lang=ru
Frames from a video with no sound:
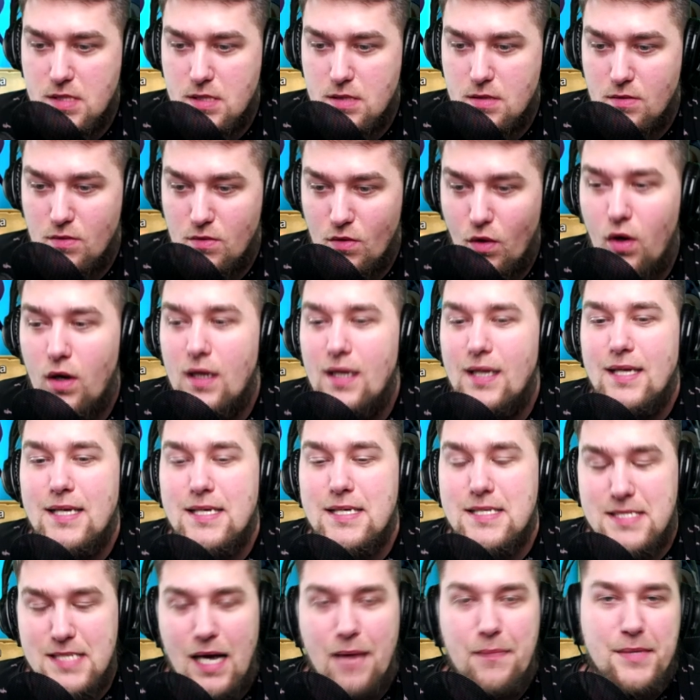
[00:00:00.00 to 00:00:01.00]
Но
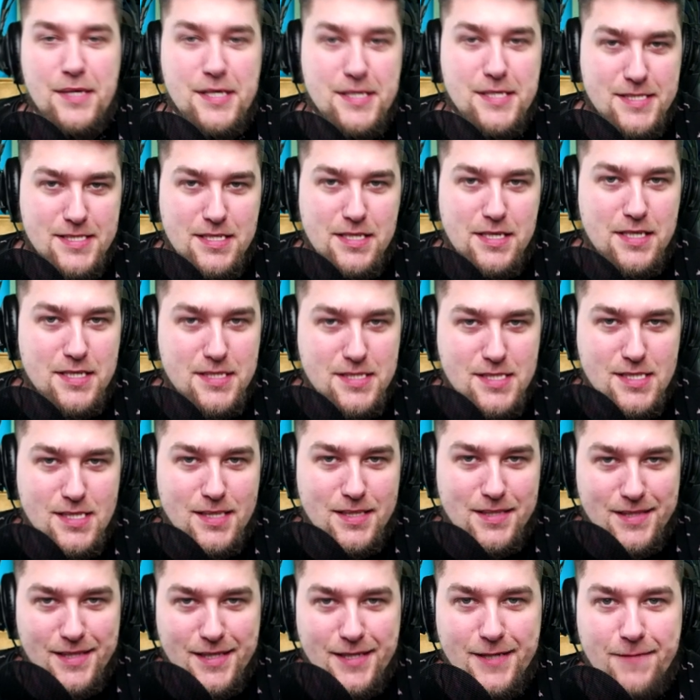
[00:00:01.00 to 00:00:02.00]
самое
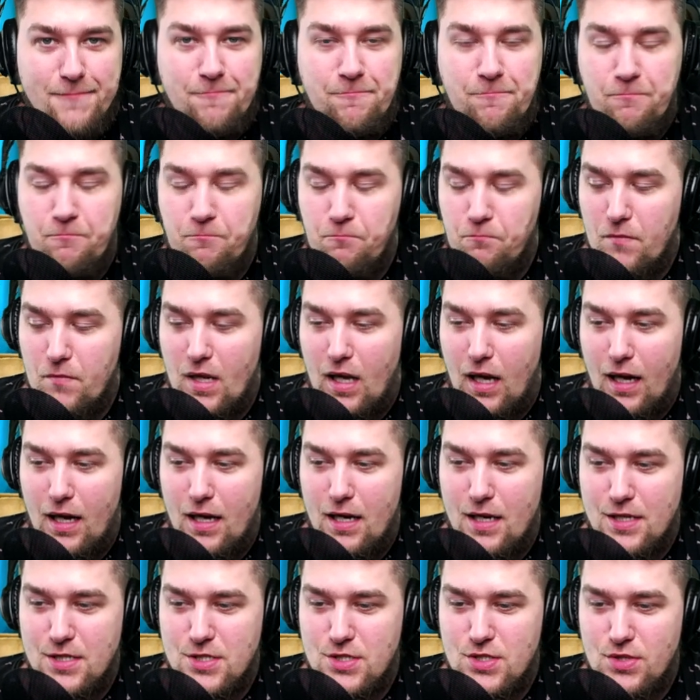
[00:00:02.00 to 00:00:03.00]
интересное, да,
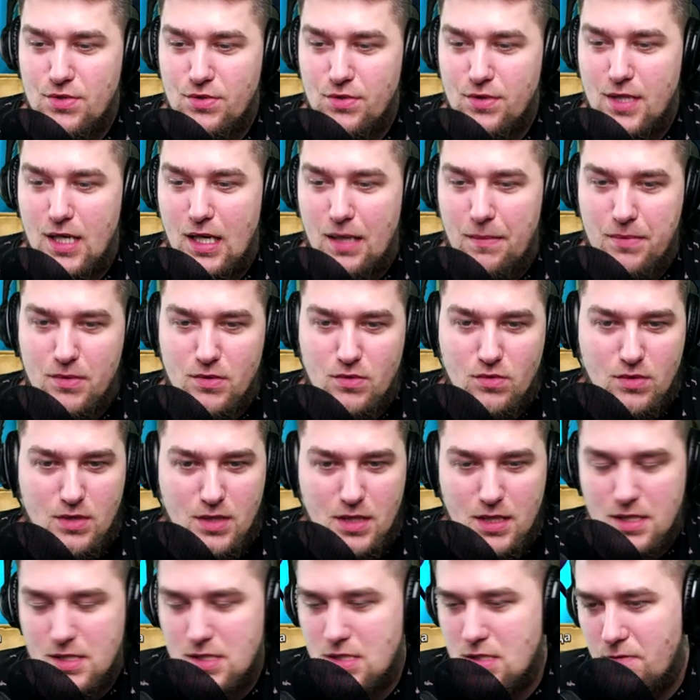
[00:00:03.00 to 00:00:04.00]
а что как бы тут
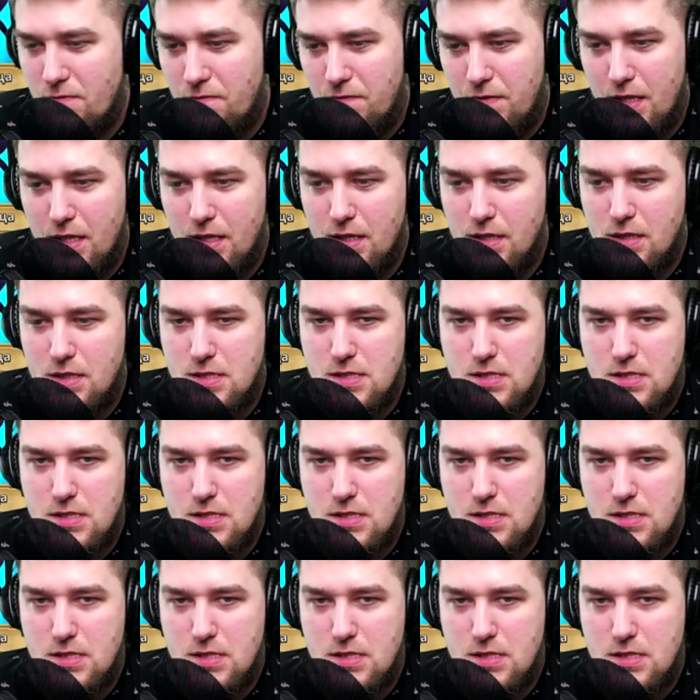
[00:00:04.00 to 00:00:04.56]
есть и Феникс,